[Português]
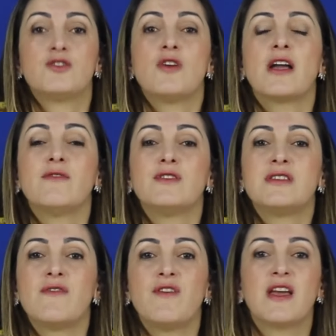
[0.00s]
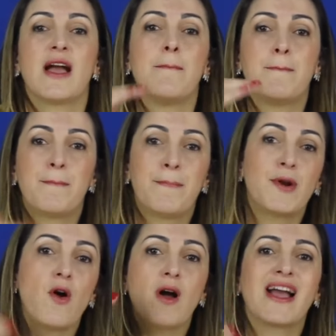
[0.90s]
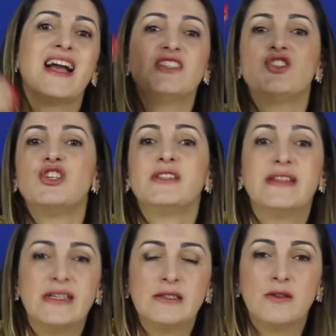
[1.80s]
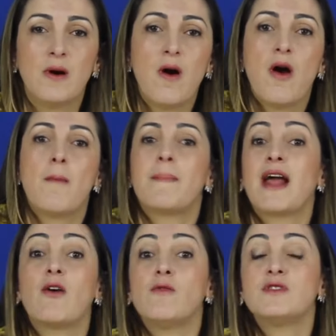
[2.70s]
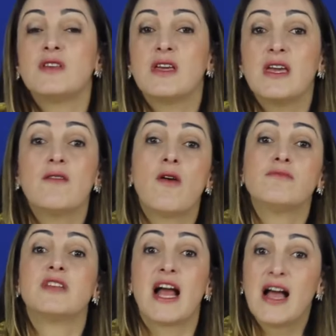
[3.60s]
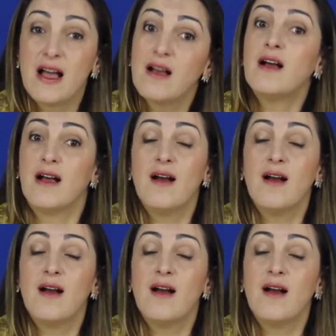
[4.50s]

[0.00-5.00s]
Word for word: Só que você fica procrastinando para conseguir encontrar